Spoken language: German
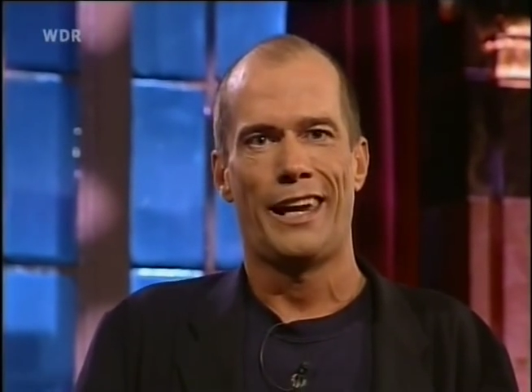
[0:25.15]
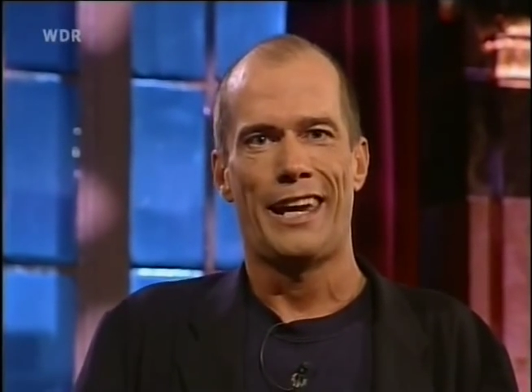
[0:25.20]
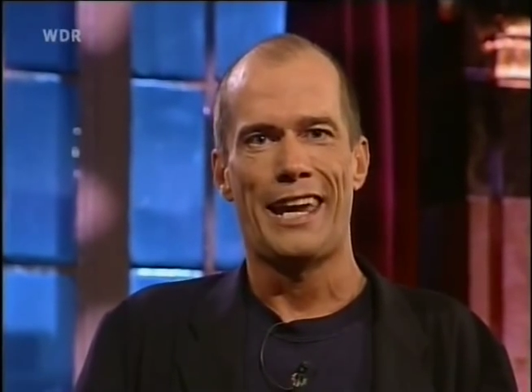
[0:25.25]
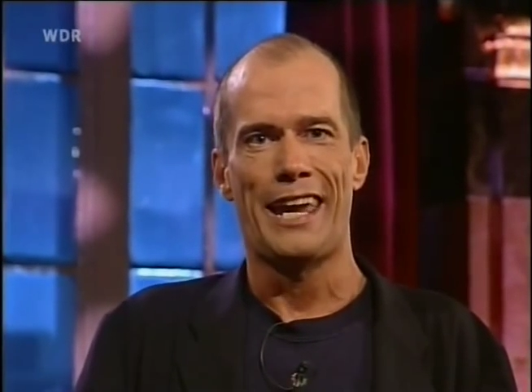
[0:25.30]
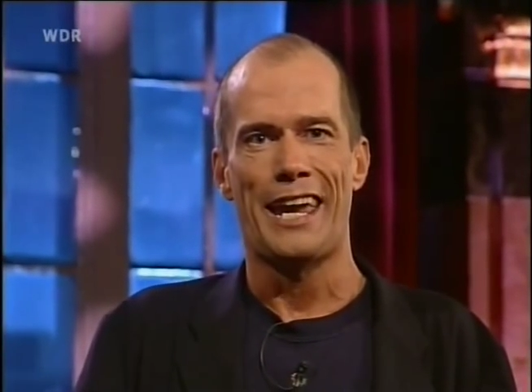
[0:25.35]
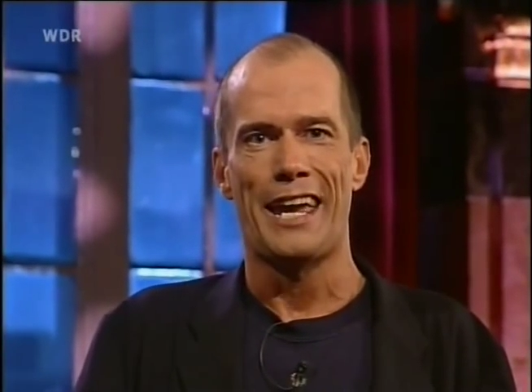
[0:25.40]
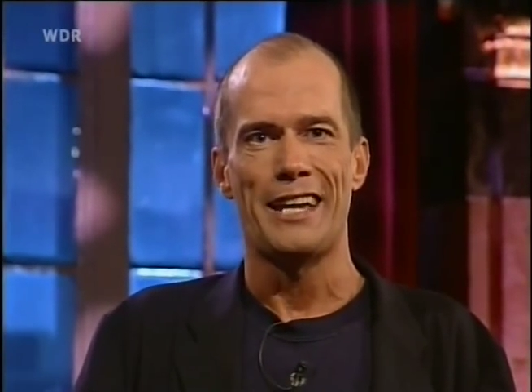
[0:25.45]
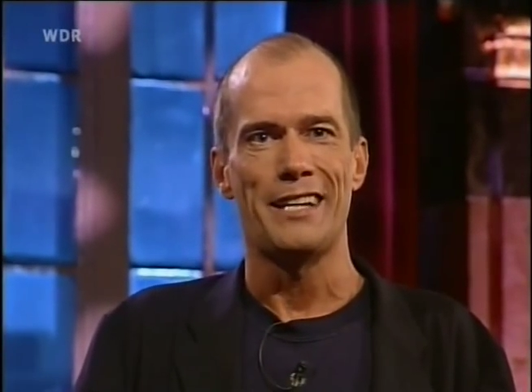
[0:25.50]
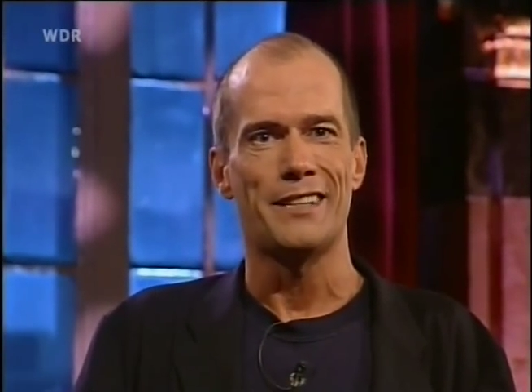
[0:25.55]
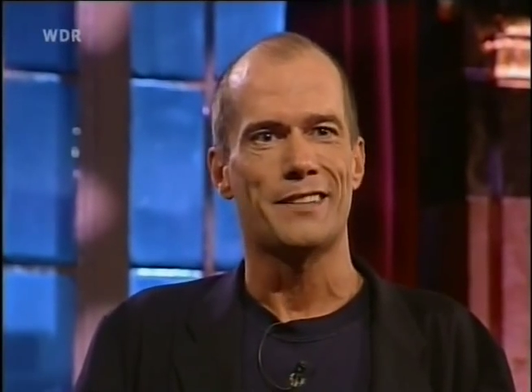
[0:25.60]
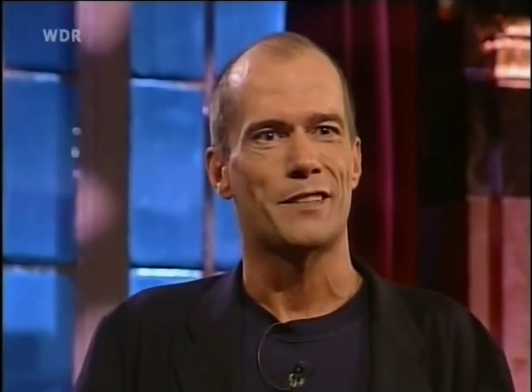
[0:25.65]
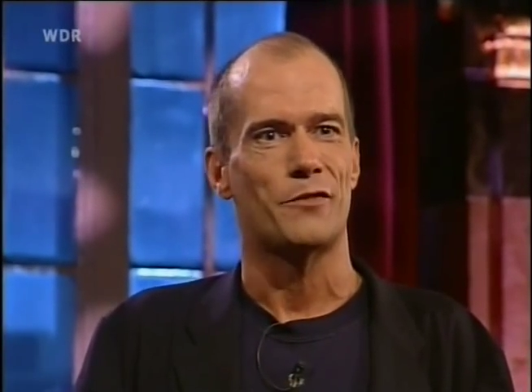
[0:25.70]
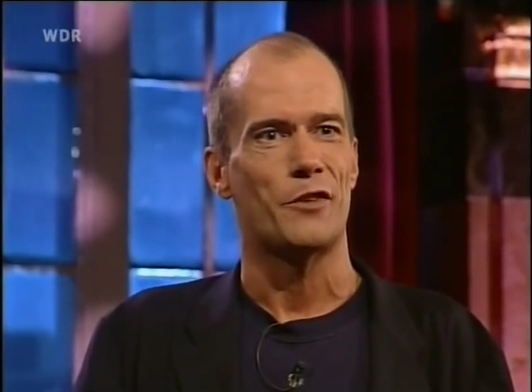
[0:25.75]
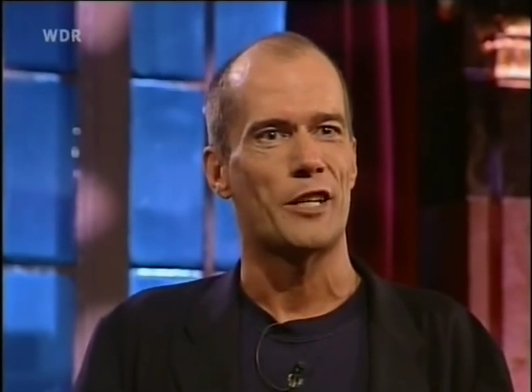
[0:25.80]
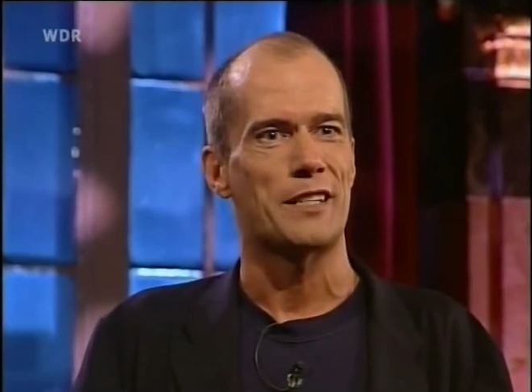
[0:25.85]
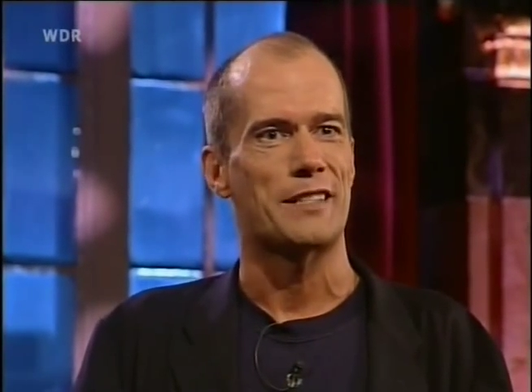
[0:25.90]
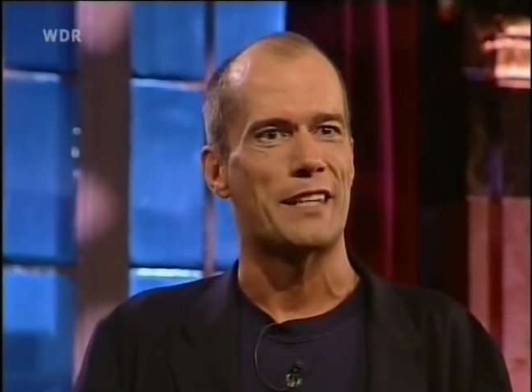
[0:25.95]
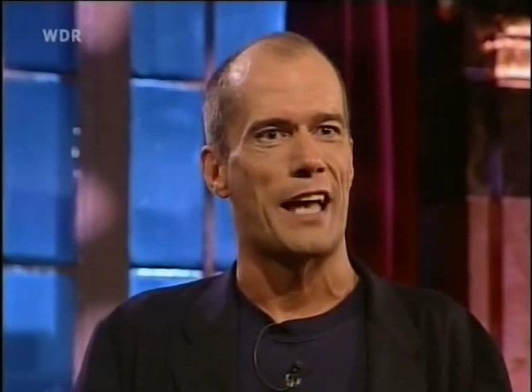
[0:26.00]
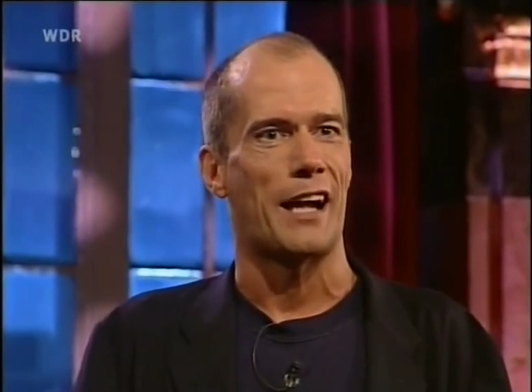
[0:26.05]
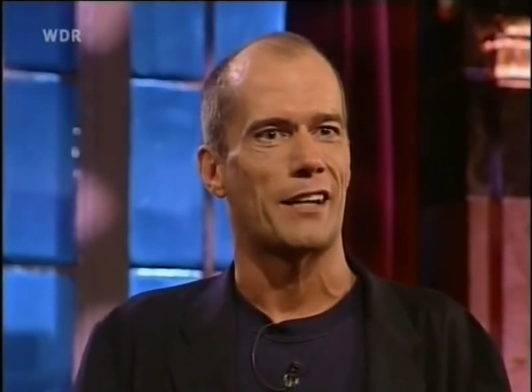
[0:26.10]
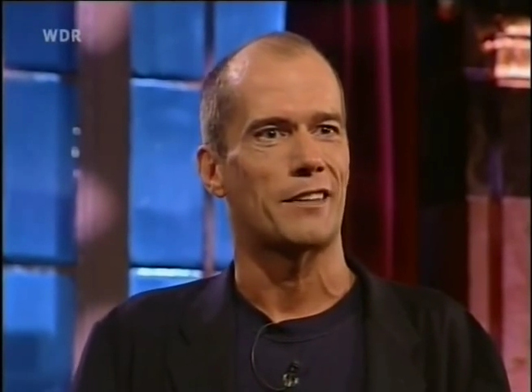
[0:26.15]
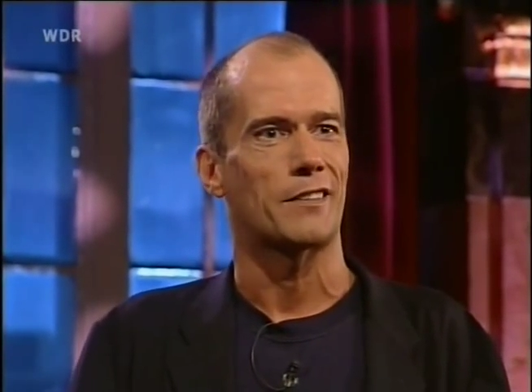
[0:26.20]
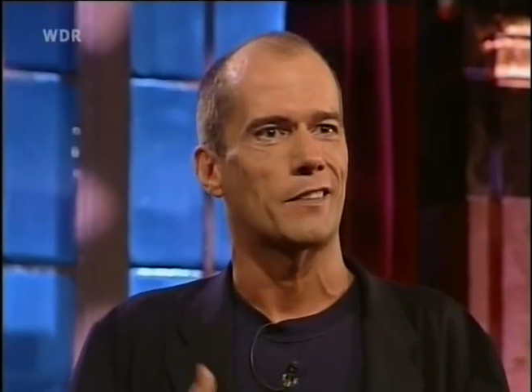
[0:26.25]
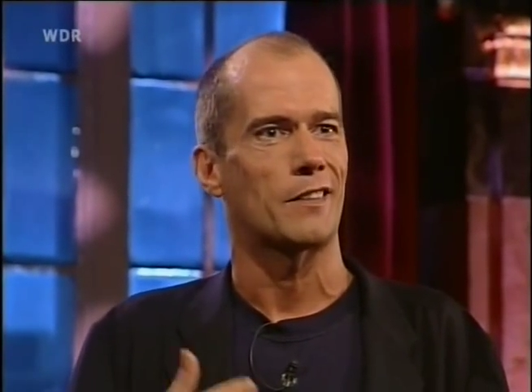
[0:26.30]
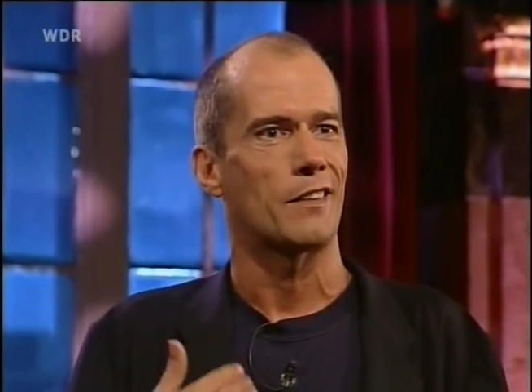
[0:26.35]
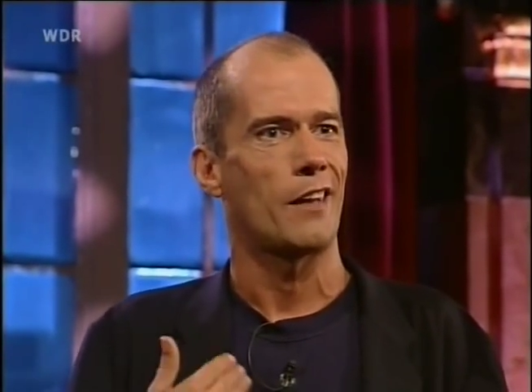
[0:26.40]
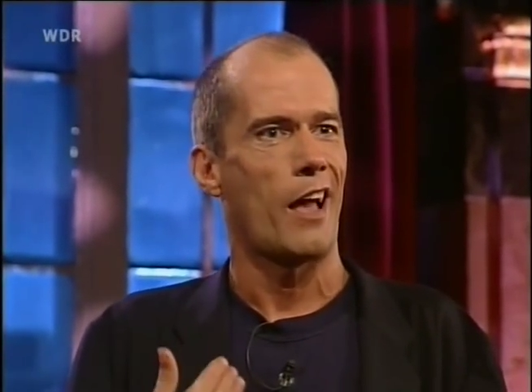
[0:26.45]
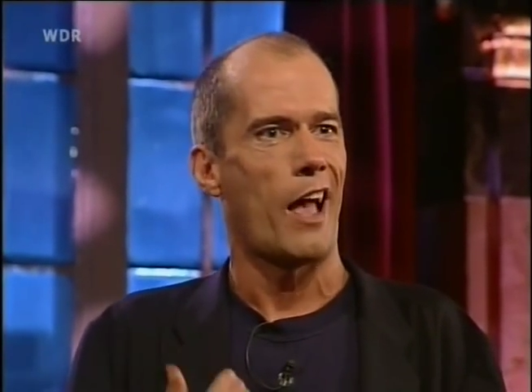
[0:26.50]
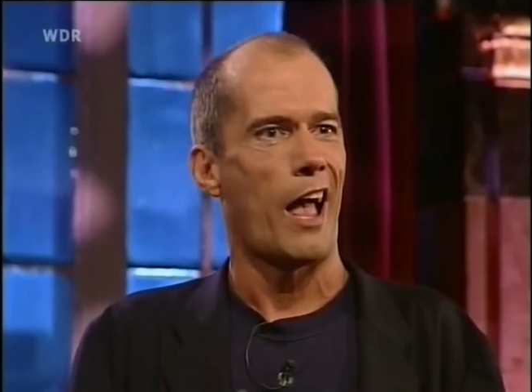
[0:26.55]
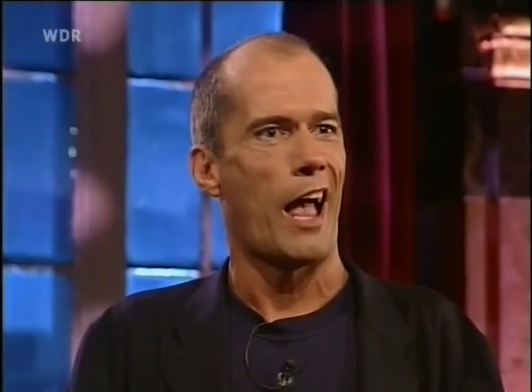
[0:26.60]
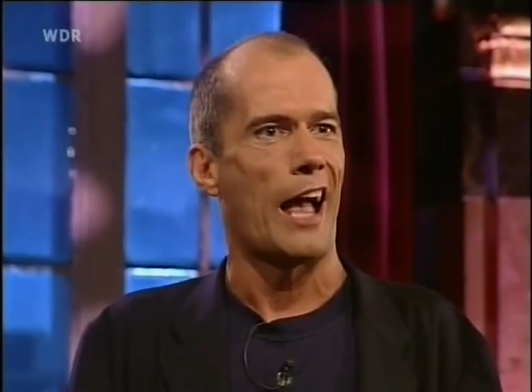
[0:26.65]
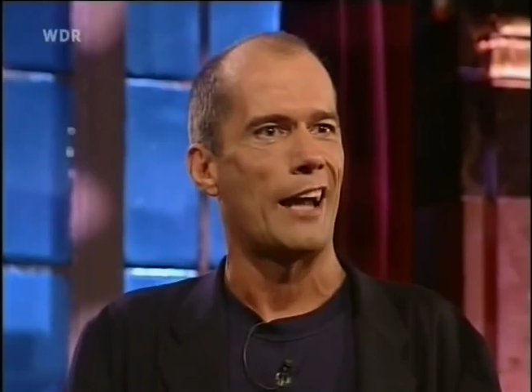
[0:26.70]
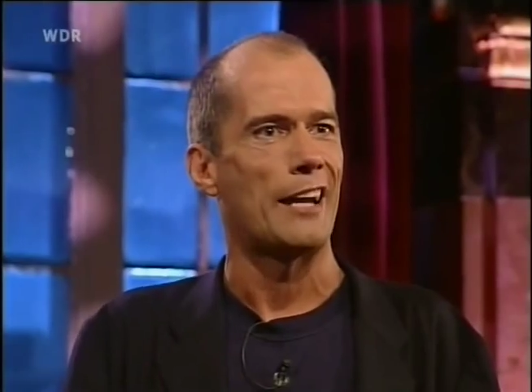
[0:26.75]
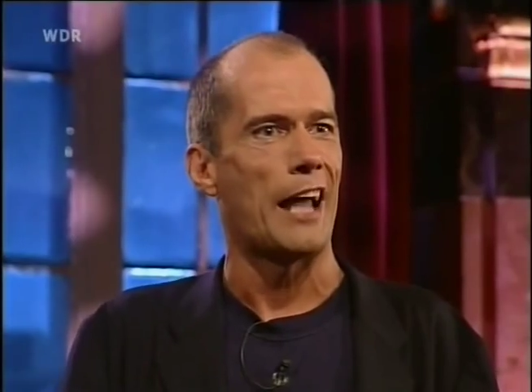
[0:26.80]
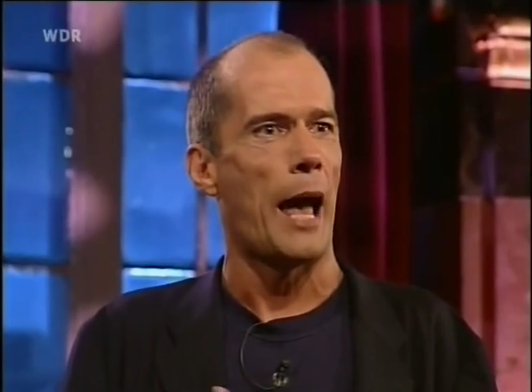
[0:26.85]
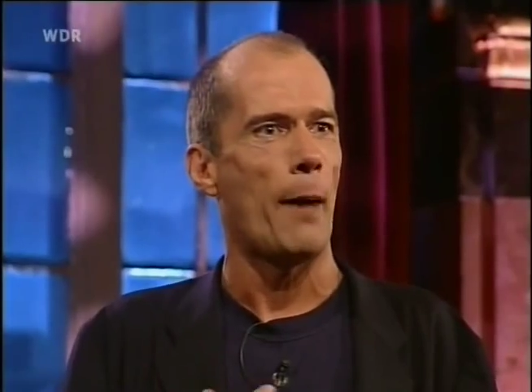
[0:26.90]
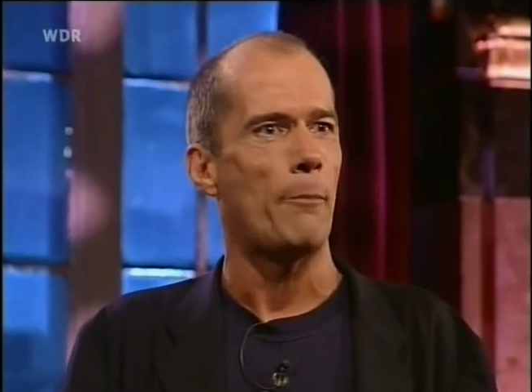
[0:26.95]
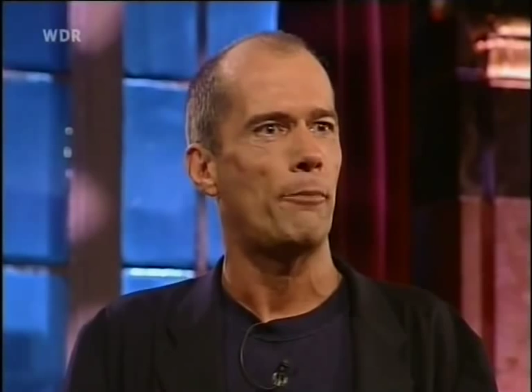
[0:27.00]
Er ist, wie gesagt, ein